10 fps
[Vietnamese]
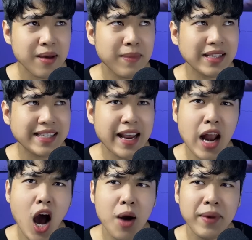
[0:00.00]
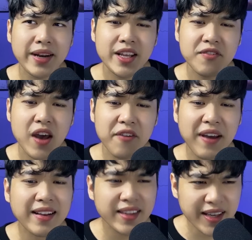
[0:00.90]
mà xe đò mà đi về
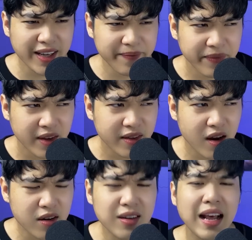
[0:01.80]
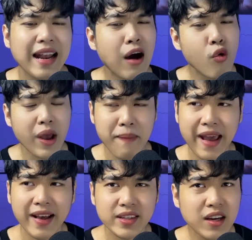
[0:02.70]
Phan Thiết á, nó rất là lâu các
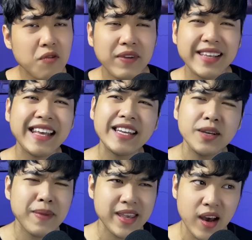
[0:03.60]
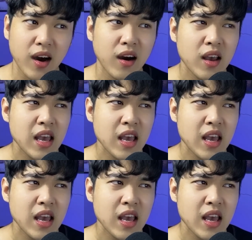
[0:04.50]
bạn, chứ không phải nhanh như bây giờ.